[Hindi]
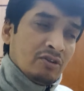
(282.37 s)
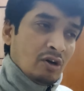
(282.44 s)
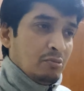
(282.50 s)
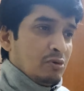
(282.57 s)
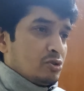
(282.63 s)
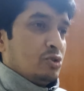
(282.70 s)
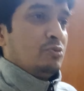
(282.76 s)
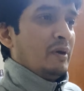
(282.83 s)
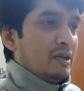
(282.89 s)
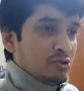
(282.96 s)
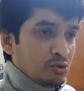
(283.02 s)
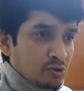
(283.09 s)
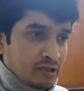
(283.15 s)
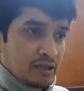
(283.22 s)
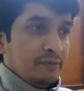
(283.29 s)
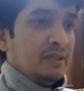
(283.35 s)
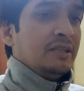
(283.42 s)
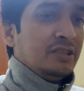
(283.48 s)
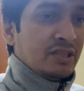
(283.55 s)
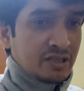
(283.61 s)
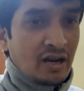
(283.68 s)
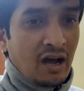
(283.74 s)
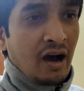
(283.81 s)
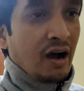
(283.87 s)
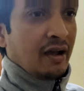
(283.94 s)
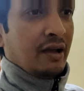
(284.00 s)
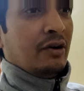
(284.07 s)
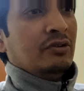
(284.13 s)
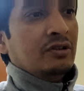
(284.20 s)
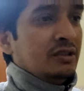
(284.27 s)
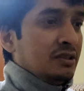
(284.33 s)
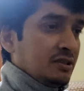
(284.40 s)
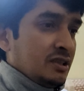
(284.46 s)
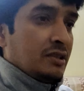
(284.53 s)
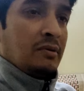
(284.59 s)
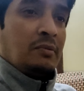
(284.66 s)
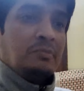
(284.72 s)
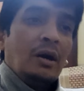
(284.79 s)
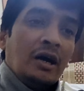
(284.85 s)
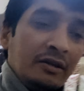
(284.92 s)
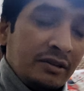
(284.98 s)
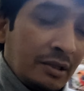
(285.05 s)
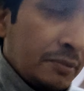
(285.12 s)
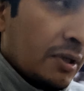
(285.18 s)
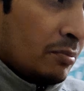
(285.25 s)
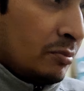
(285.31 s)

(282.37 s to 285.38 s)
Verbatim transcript: तो हम लोग मैं छोड़ के अभी जस्ट आ गया हूँ जब अब तब